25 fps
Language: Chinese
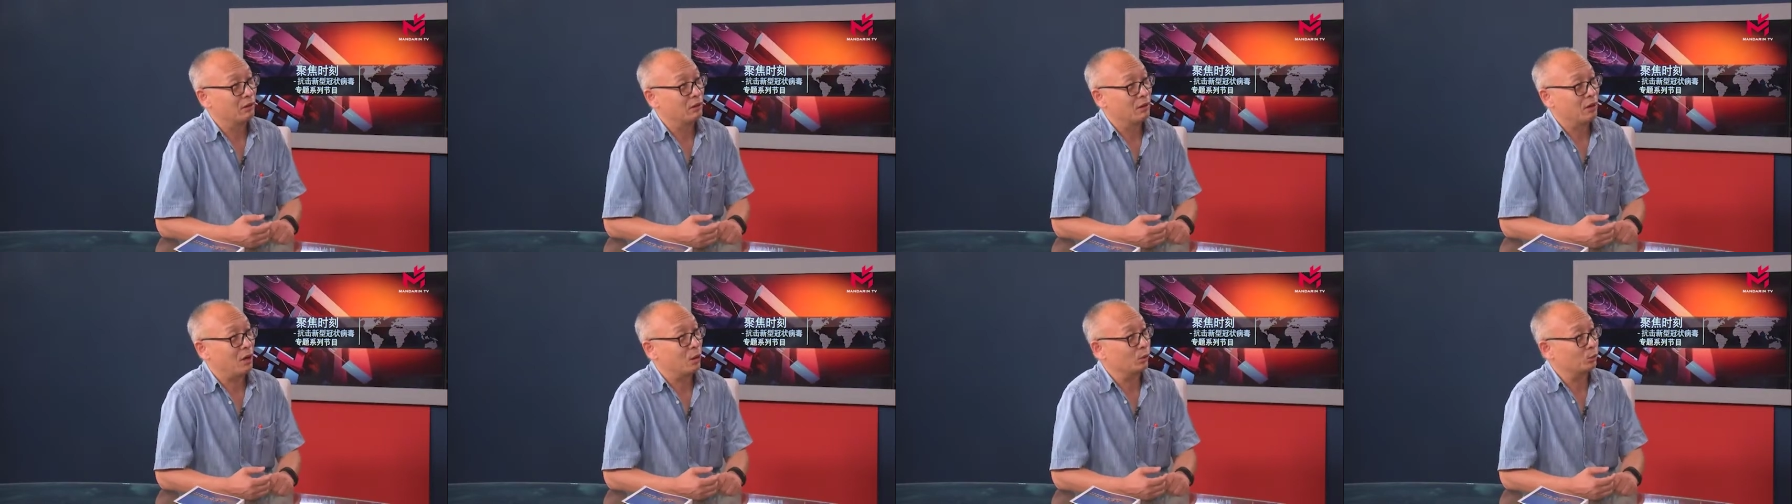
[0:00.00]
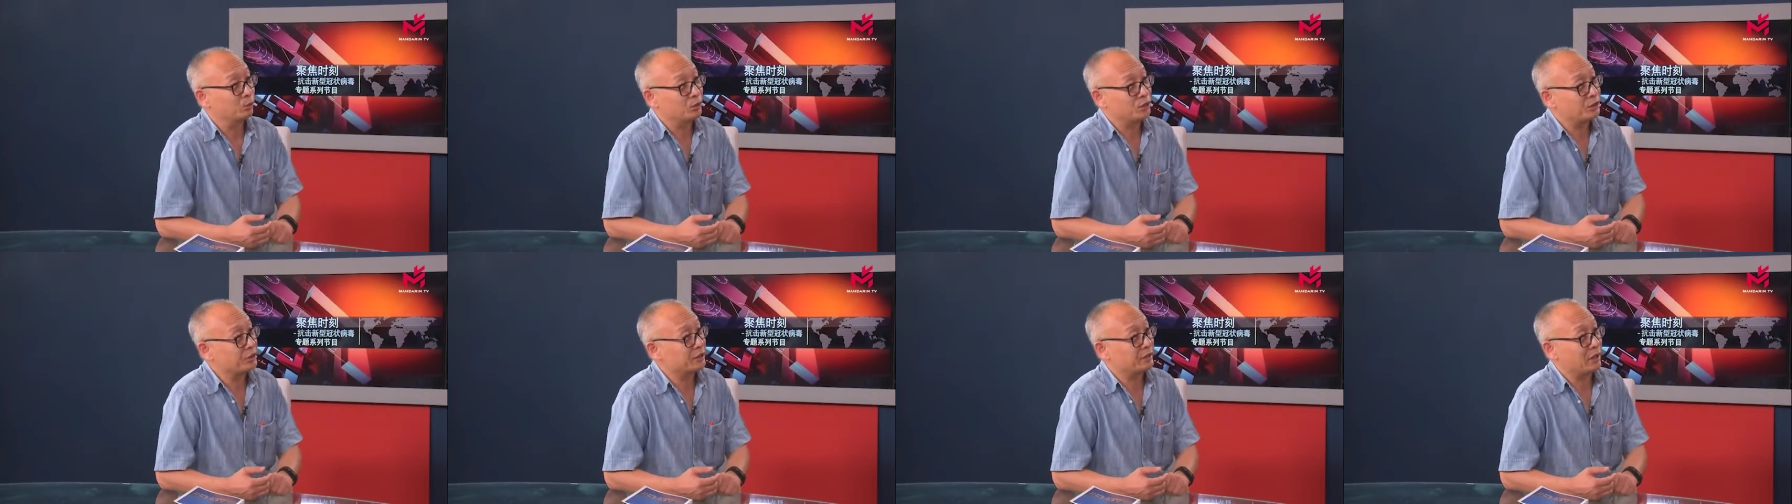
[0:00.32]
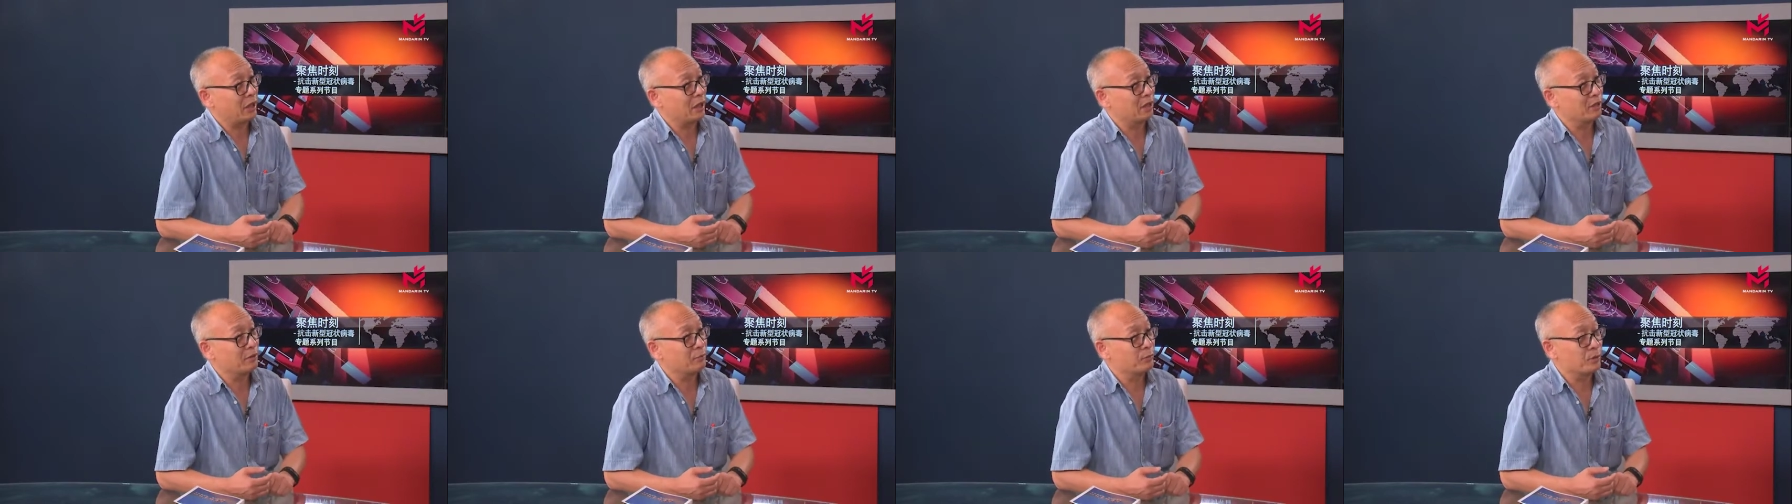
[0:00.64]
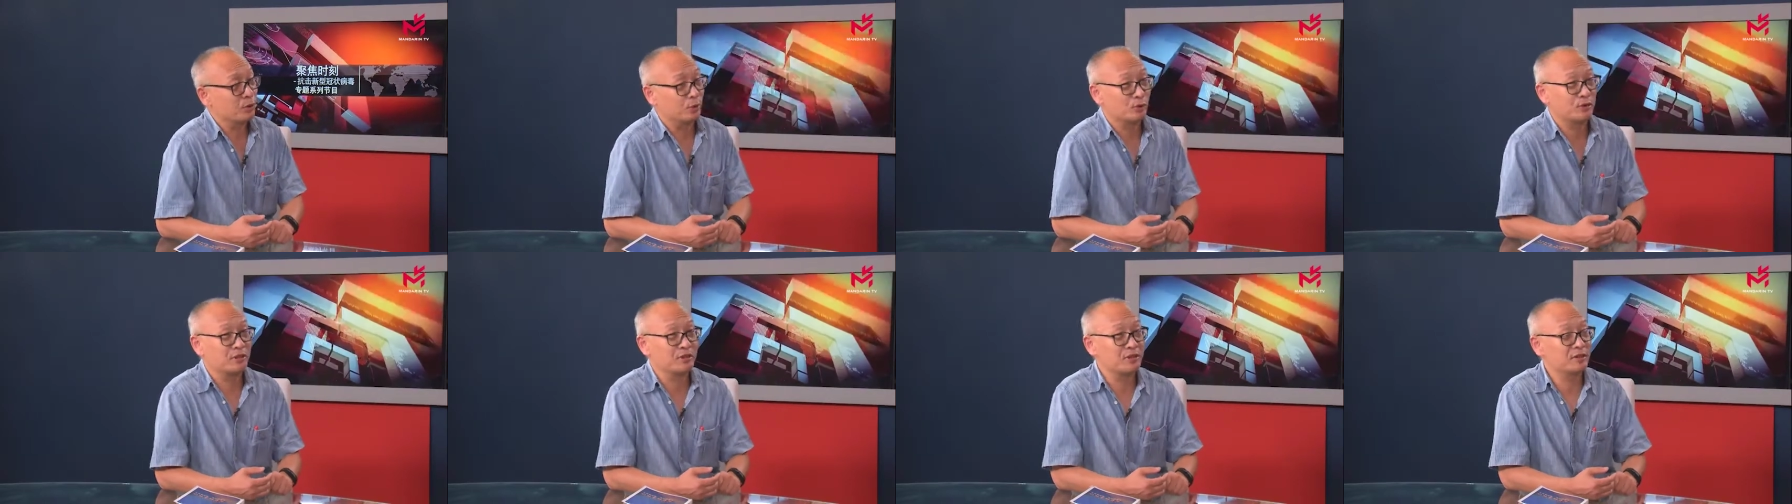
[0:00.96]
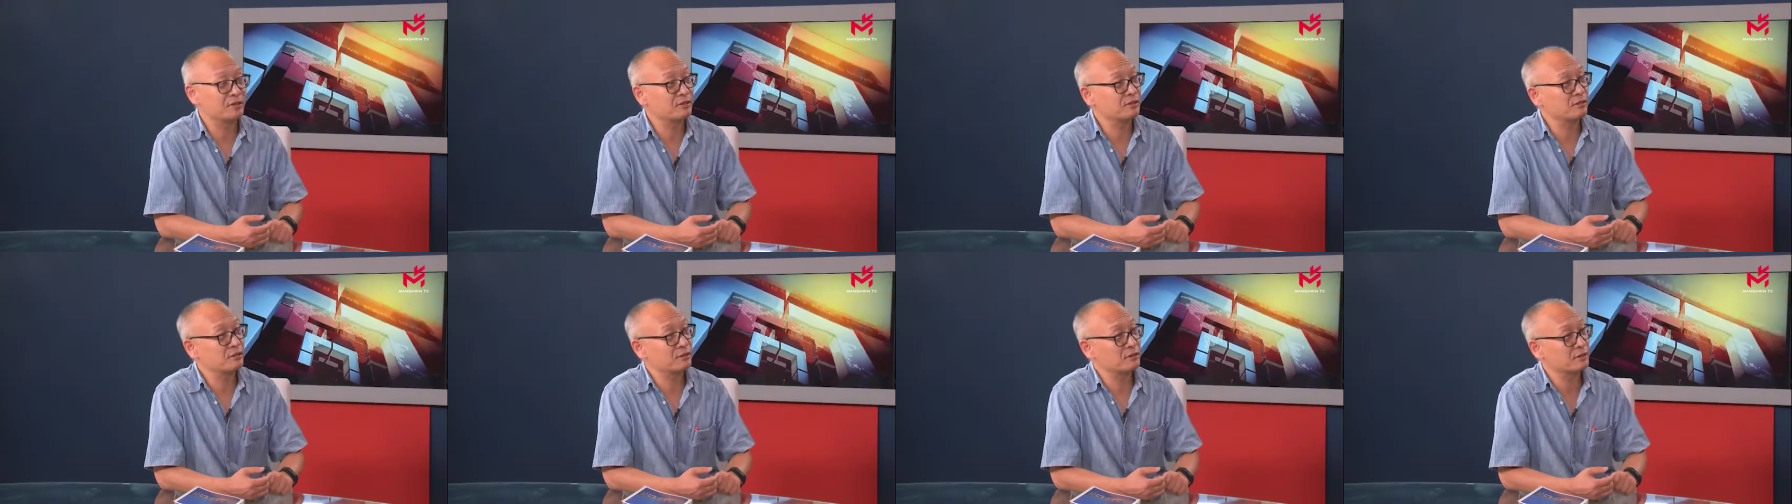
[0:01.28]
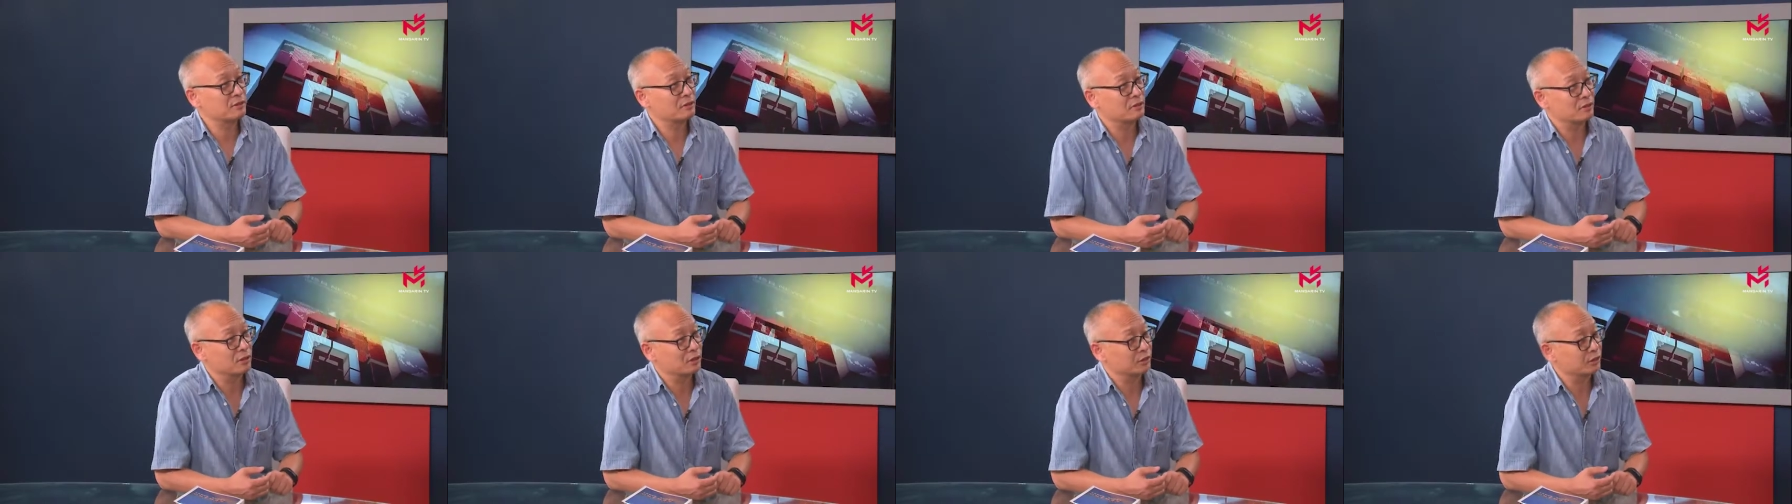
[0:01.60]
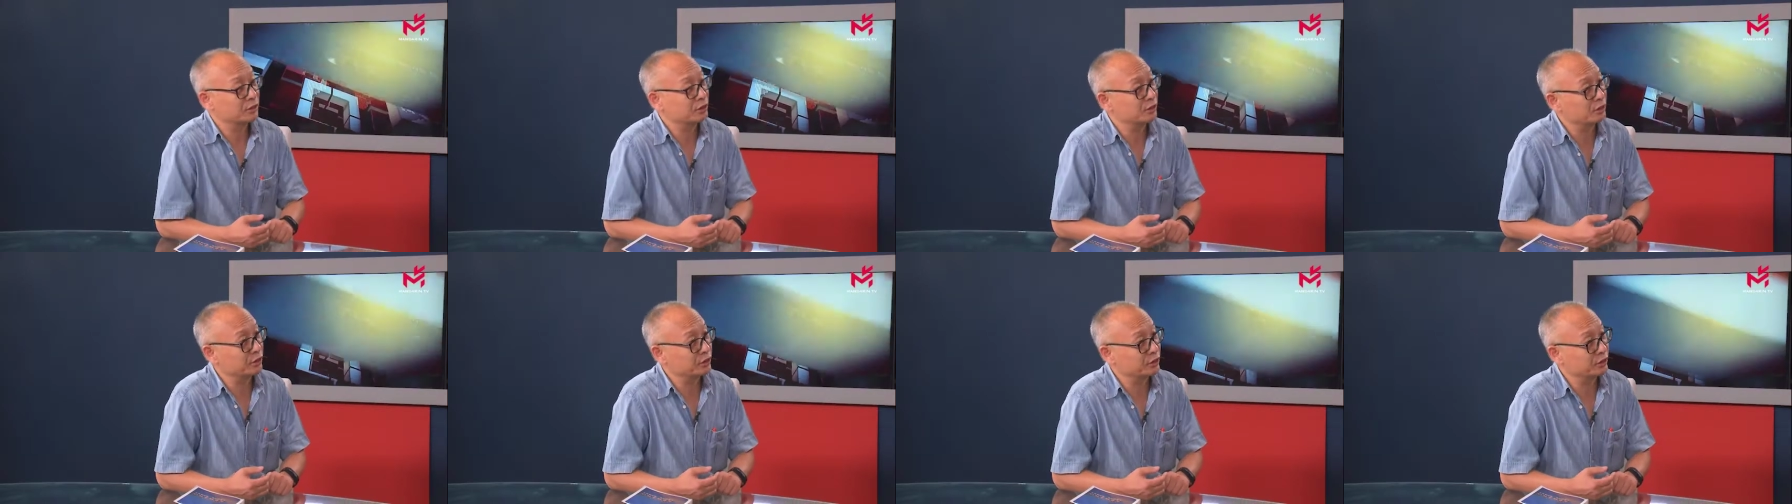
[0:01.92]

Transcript: 好多市长，比如说尼斯市的市